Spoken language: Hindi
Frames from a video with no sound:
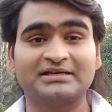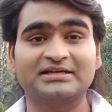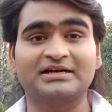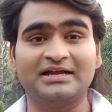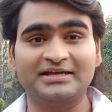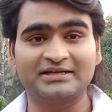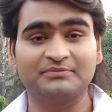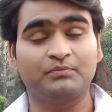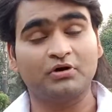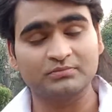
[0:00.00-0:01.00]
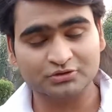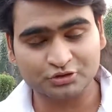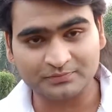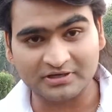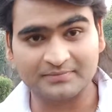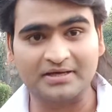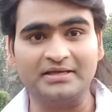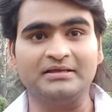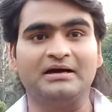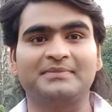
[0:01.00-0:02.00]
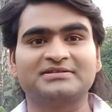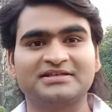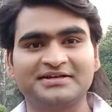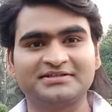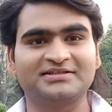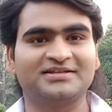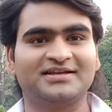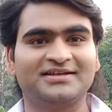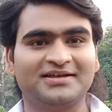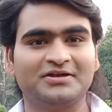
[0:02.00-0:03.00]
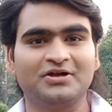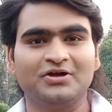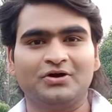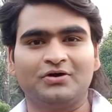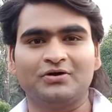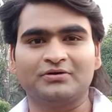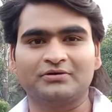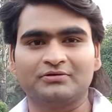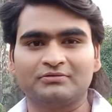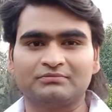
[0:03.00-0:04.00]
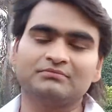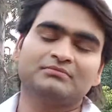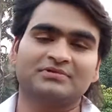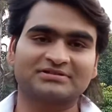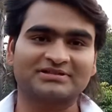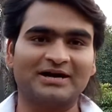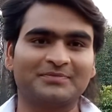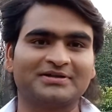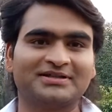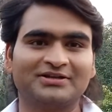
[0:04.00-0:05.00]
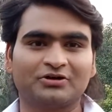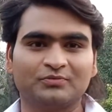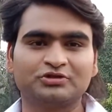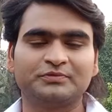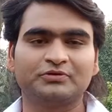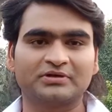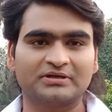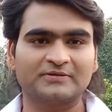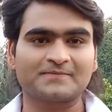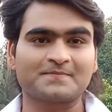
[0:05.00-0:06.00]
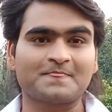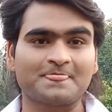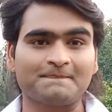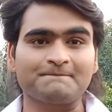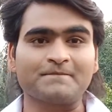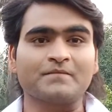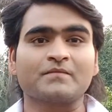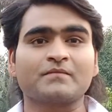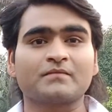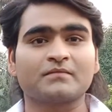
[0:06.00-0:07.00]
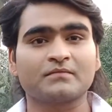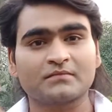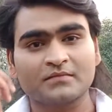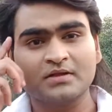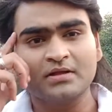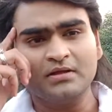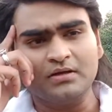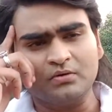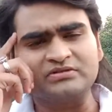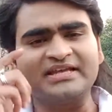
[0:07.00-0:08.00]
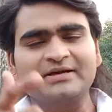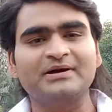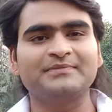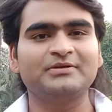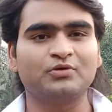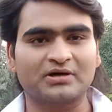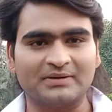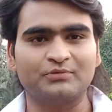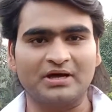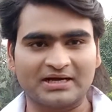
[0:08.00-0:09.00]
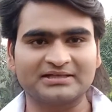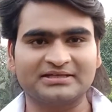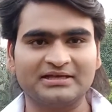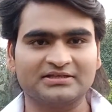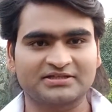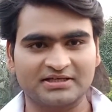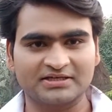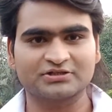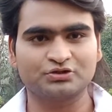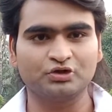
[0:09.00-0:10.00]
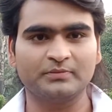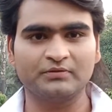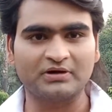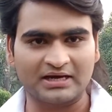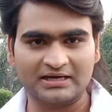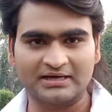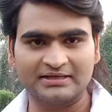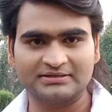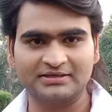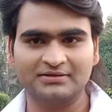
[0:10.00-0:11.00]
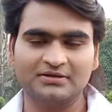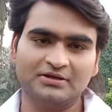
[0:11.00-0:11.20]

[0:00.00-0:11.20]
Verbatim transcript: राजा गाने के लिए बहुत बहुत शुभकामना है आप ऐसे हिट देते रहिए और बस काम करते रहिए कभी उनसे मुलाकात हुई है कुछ कहना चाहते हैं उनसे और उनसे एक बार मेरी मुलाकात है एक स्टूडियो में वो गाना गा रहे थे